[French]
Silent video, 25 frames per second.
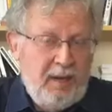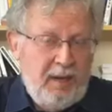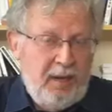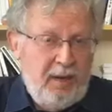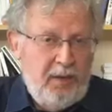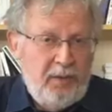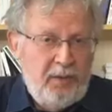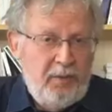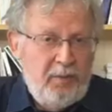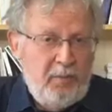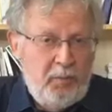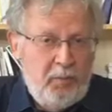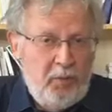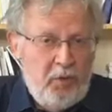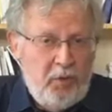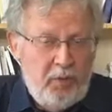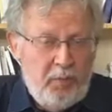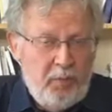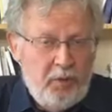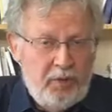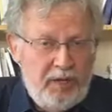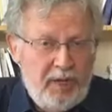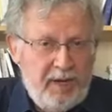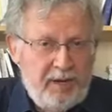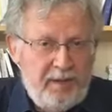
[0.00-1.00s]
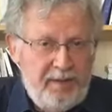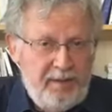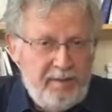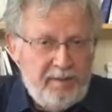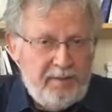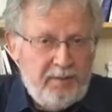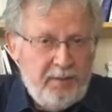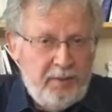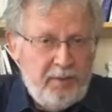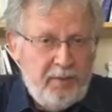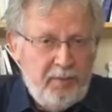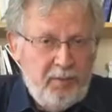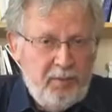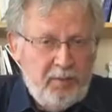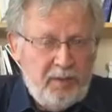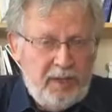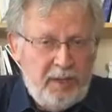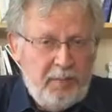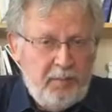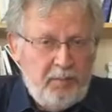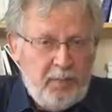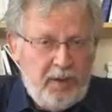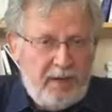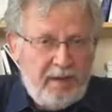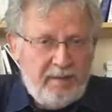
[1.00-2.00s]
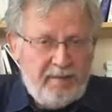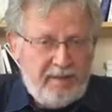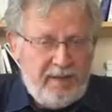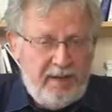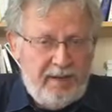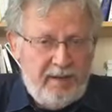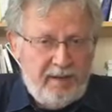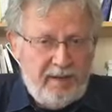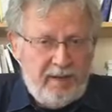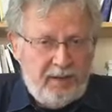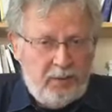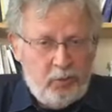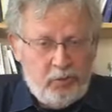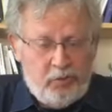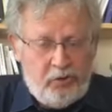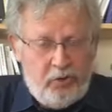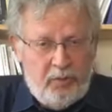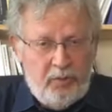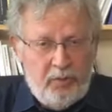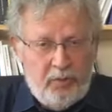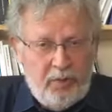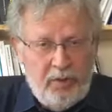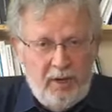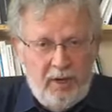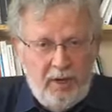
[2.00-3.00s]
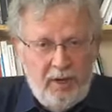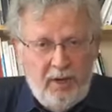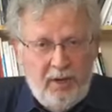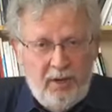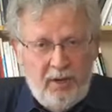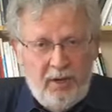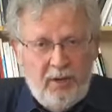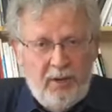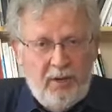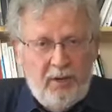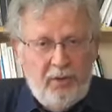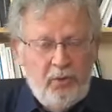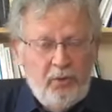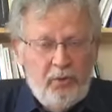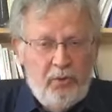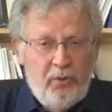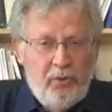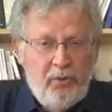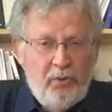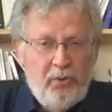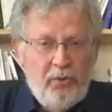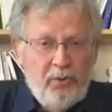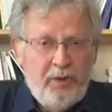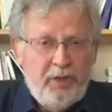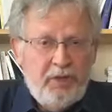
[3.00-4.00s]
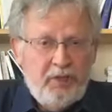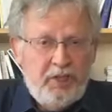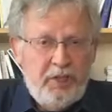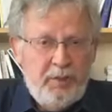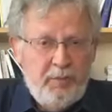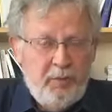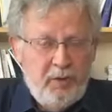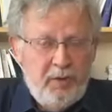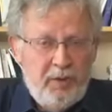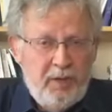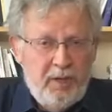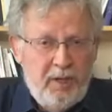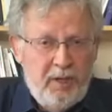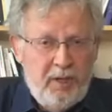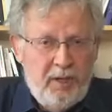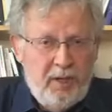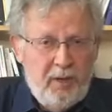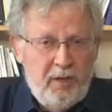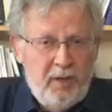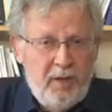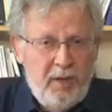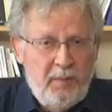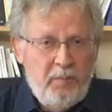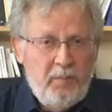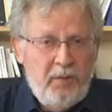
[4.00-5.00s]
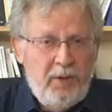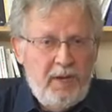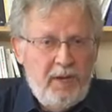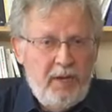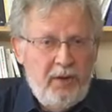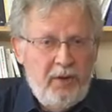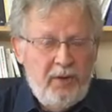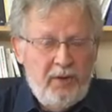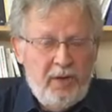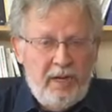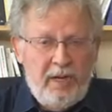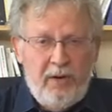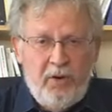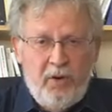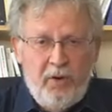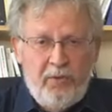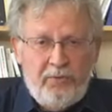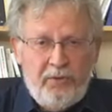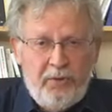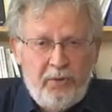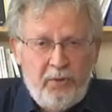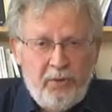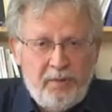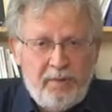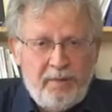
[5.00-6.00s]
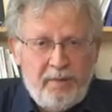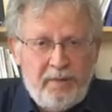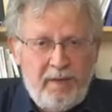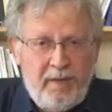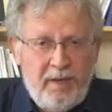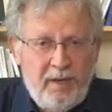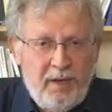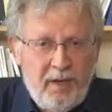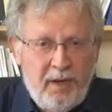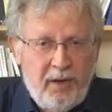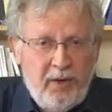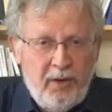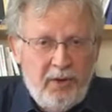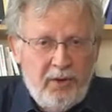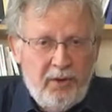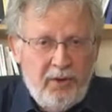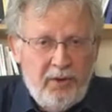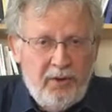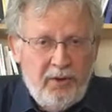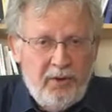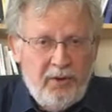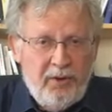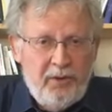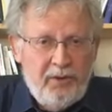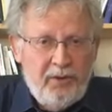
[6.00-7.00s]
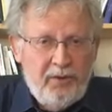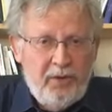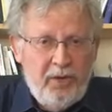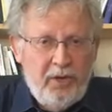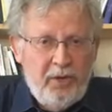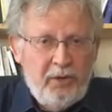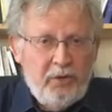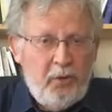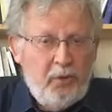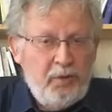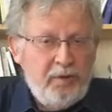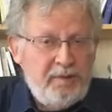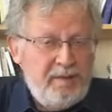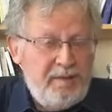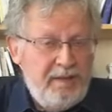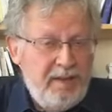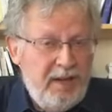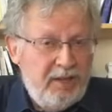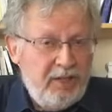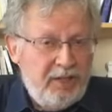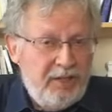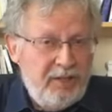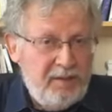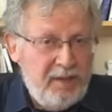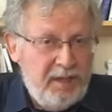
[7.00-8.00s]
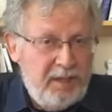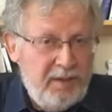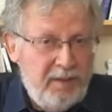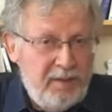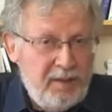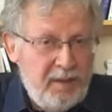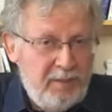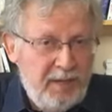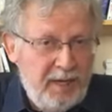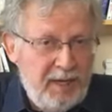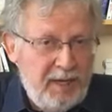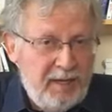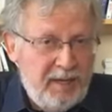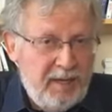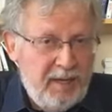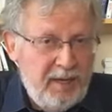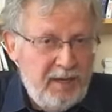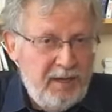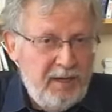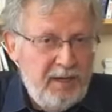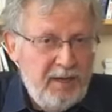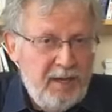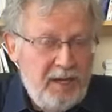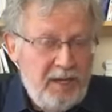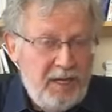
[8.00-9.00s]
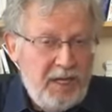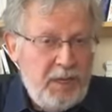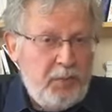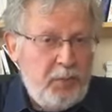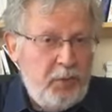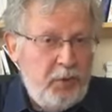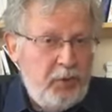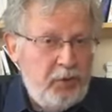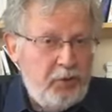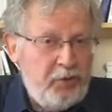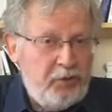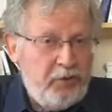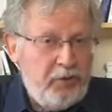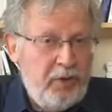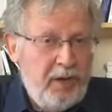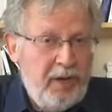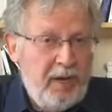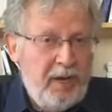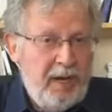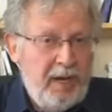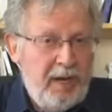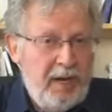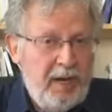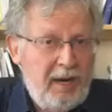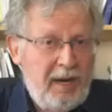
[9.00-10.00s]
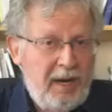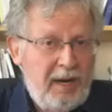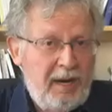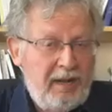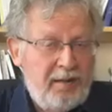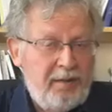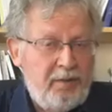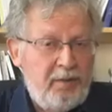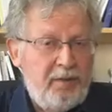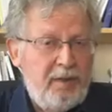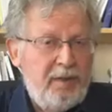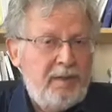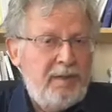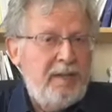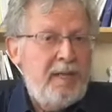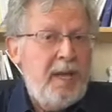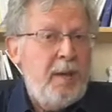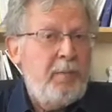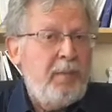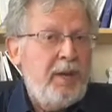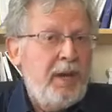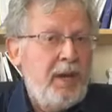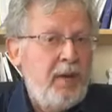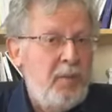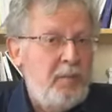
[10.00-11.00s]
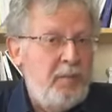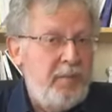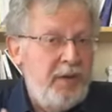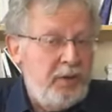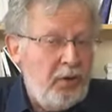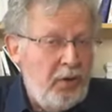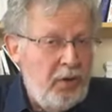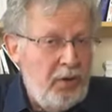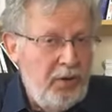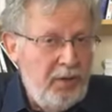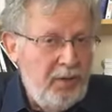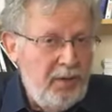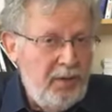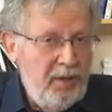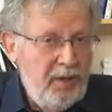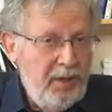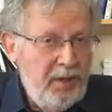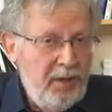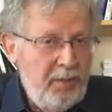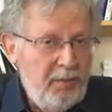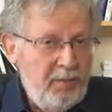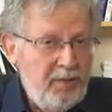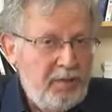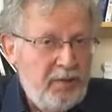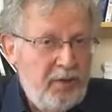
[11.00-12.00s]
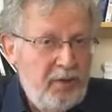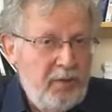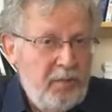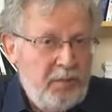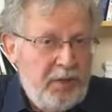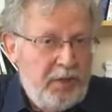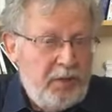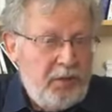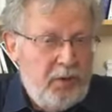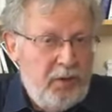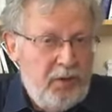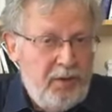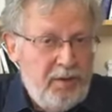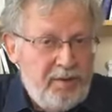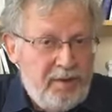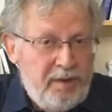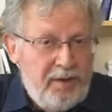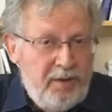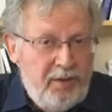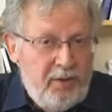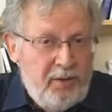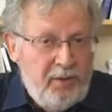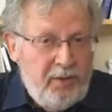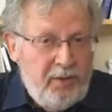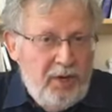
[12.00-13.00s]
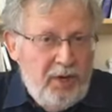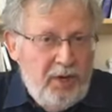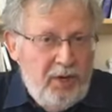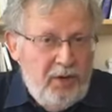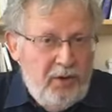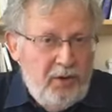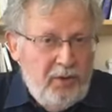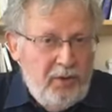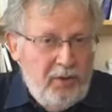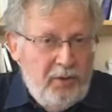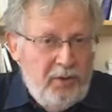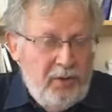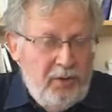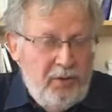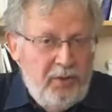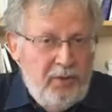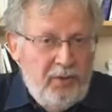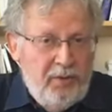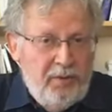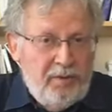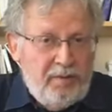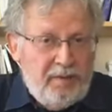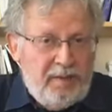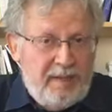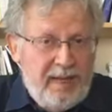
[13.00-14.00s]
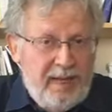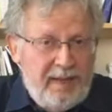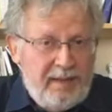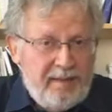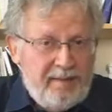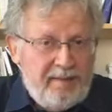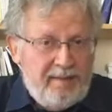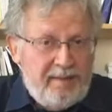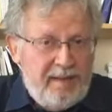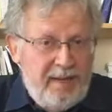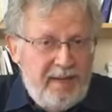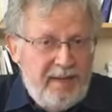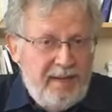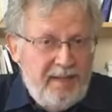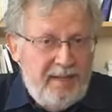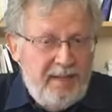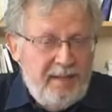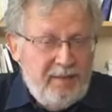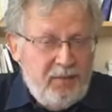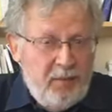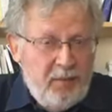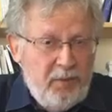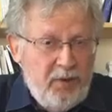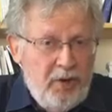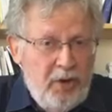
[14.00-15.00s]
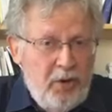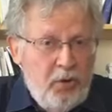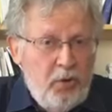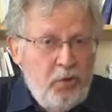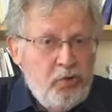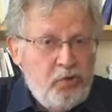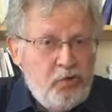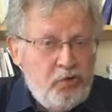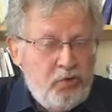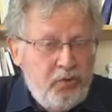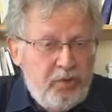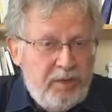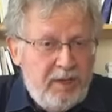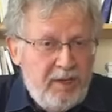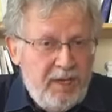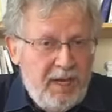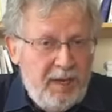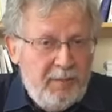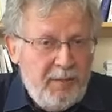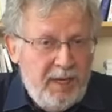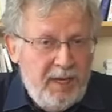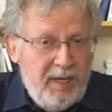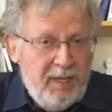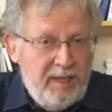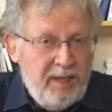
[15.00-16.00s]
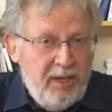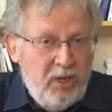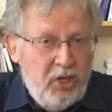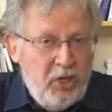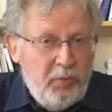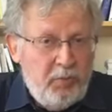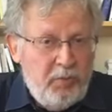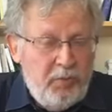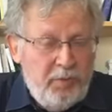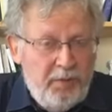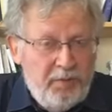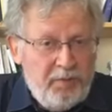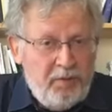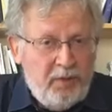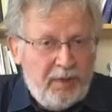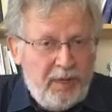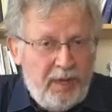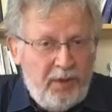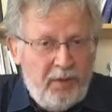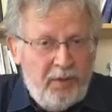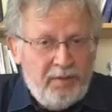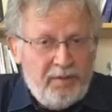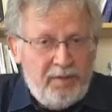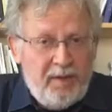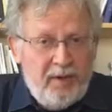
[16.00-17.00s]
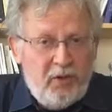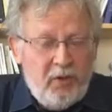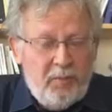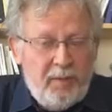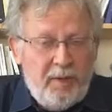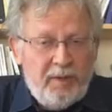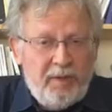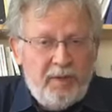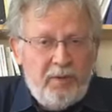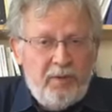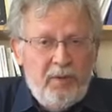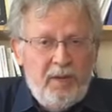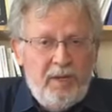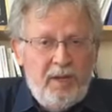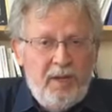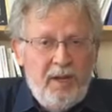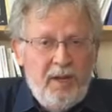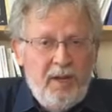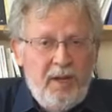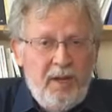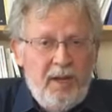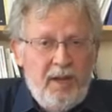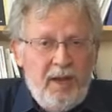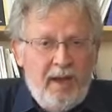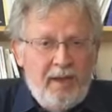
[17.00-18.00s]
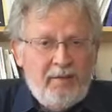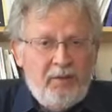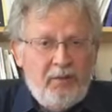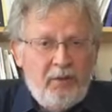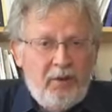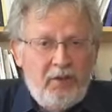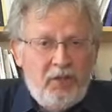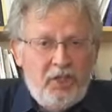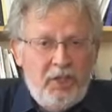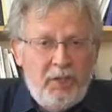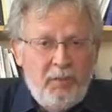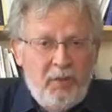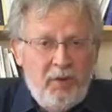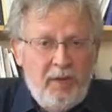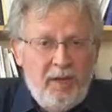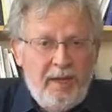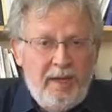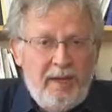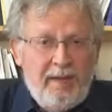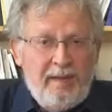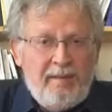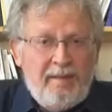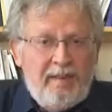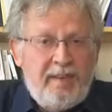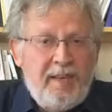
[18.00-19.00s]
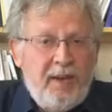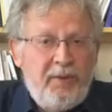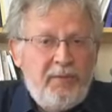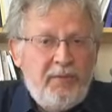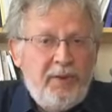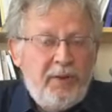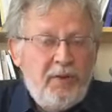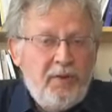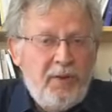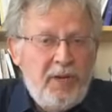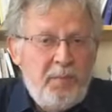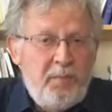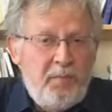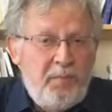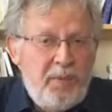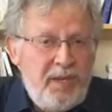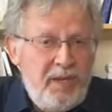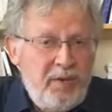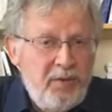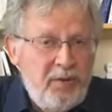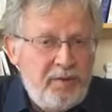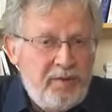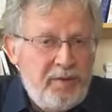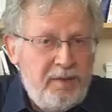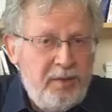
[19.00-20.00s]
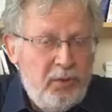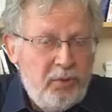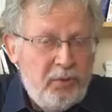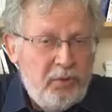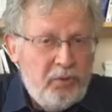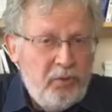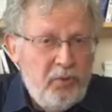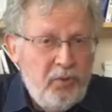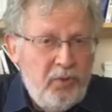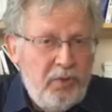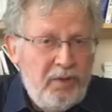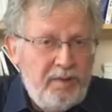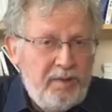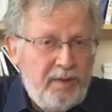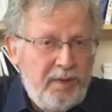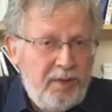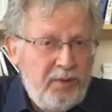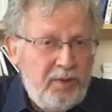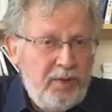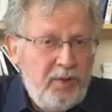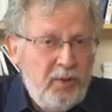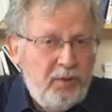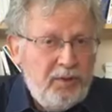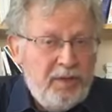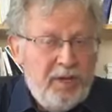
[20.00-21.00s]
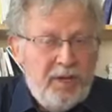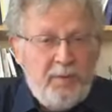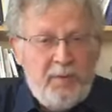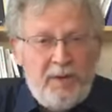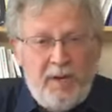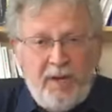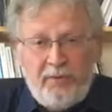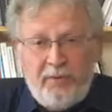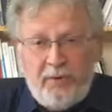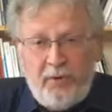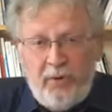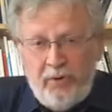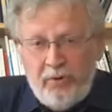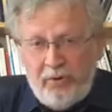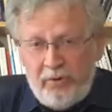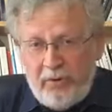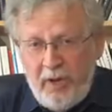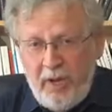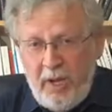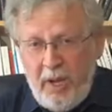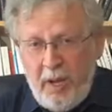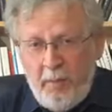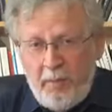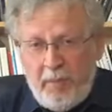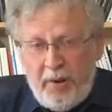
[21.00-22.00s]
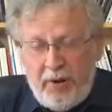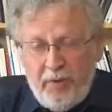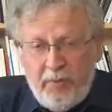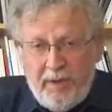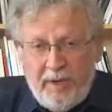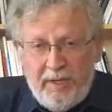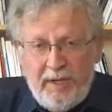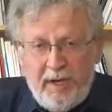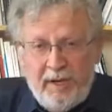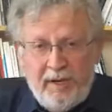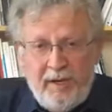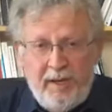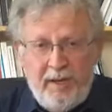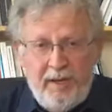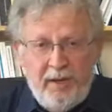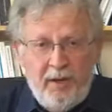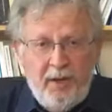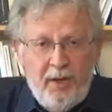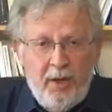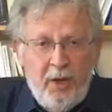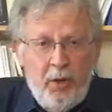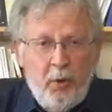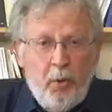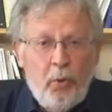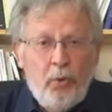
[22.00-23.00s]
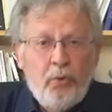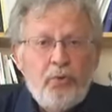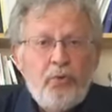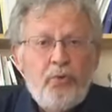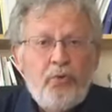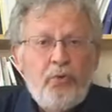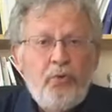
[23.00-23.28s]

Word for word: est euh, moderniste, euh, qui n'est pas celle qui ressemble euh, au, régime, hein. mais il le fait aussi dans le sillage des, Américains. Il pense à la société d'après le pétrole, puisque le pétrole, c'est ce qui a scellé, disons, le soutien américain depuis 1945 en particulier à ce régime, et ce qui a fait que les pays occidentaux, les États-Unis en tête, mais la France pas loin derrière, ont,